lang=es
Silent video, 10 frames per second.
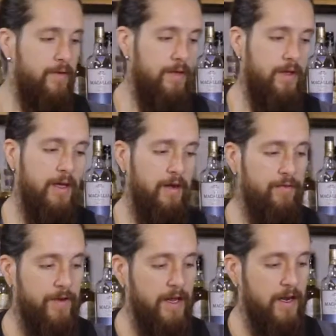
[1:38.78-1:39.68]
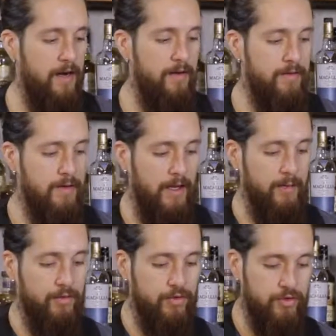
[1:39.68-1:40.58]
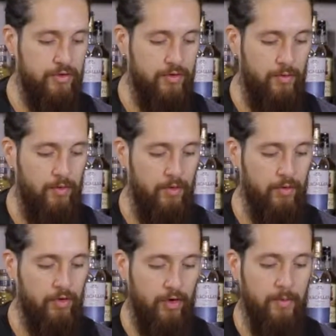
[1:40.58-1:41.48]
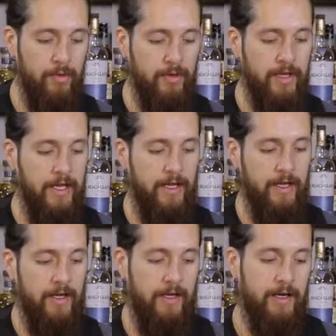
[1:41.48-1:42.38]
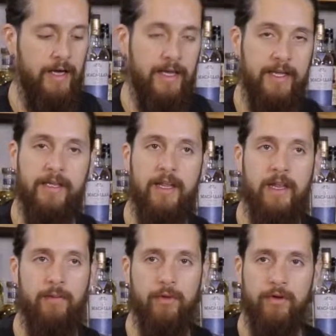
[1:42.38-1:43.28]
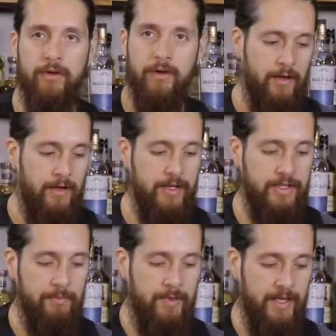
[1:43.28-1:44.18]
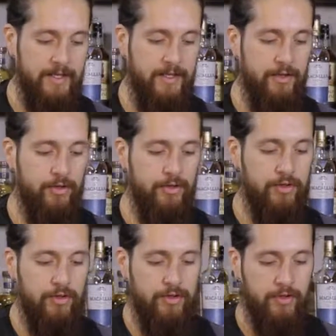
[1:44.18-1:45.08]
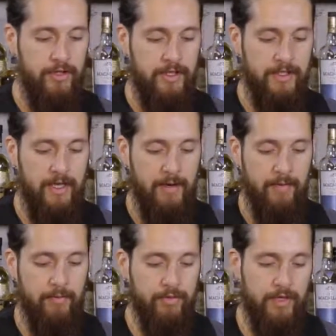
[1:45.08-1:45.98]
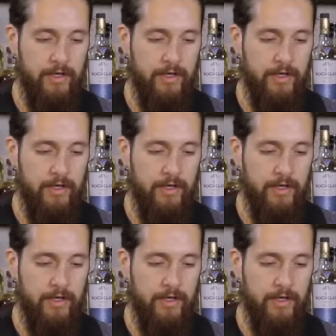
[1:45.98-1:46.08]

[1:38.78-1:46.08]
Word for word: Y al final tenemos como un crumble de galleta de limón hecha en pedacitos y esta la vamos